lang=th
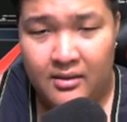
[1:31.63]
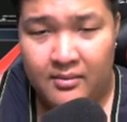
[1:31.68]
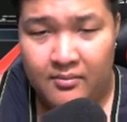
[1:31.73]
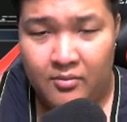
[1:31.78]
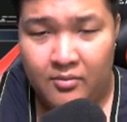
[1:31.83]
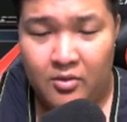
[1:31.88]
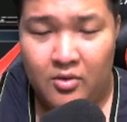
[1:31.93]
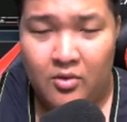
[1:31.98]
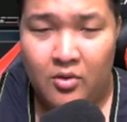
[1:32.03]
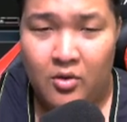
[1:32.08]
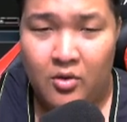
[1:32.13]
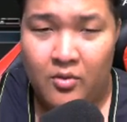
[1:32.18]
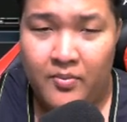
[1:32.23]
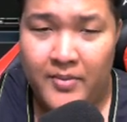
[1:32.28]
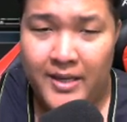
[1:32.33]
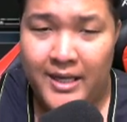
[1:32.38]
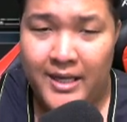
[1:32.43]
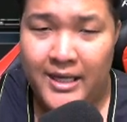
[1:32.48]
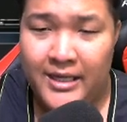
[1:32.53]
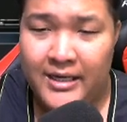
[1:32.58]
บวก 6B
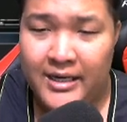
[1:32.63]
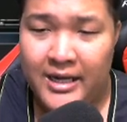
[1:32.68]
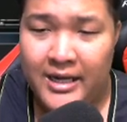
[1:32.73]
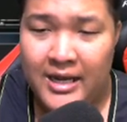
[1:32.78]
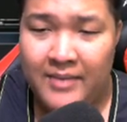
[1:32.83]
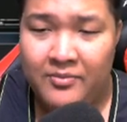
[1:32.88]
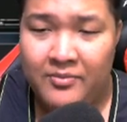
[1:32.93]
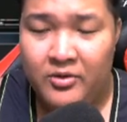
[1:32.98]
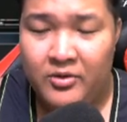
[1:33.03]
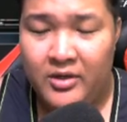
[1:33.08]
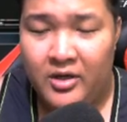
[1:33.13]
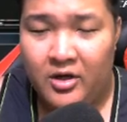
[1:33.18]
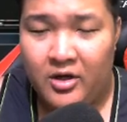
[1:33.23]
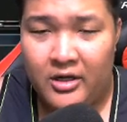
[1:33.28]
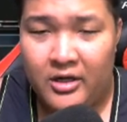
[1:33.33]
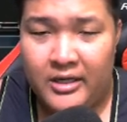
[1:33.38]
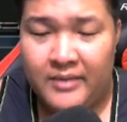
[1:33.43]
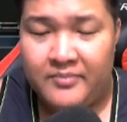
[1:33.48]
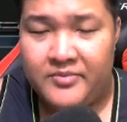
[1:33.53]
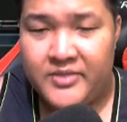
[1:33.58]
นะครับ Unicorn
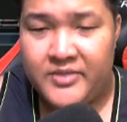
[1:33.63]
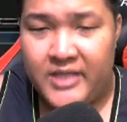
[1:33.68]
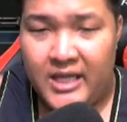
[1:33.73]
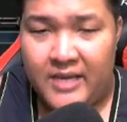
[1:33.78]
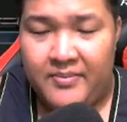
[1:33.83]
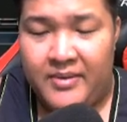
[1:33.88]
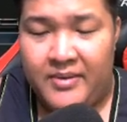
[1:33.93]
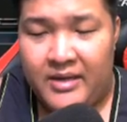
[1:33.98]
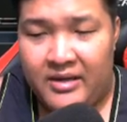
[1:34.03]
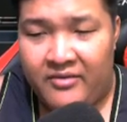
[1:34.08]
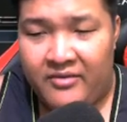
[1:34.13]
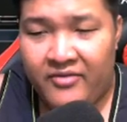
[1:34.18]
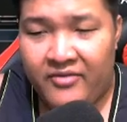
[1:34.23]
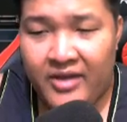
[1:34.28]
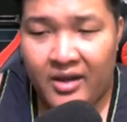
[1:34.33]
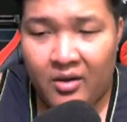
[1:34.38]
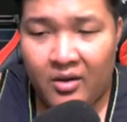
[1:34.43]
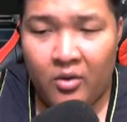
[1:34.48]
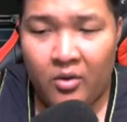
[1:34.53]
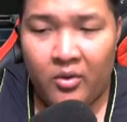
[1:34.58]
M4 เป็นเอฟเฟก
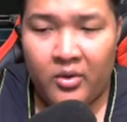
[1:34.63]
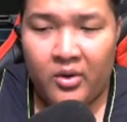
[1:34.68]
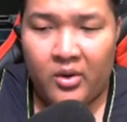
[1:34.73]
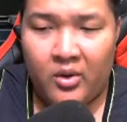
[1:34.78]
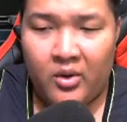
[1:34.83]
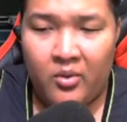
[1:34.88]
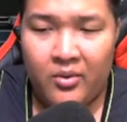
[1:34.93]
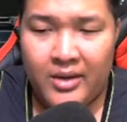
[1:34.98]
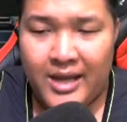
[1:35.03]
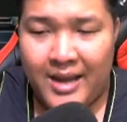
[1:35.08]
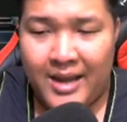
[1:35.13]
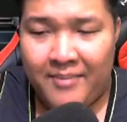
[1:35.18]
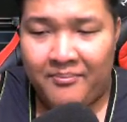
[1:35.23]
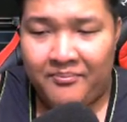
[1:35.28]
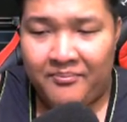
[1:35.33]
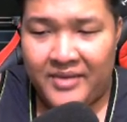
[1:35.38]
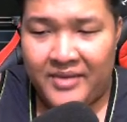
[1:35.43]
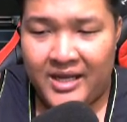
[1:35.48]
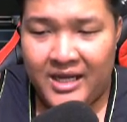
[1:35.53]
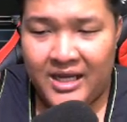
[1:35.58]
โฮโลแกรม
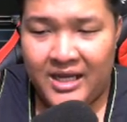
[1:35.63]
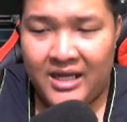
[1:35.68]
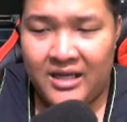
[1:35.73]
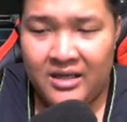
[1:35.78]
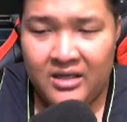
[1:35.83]
นะฮะ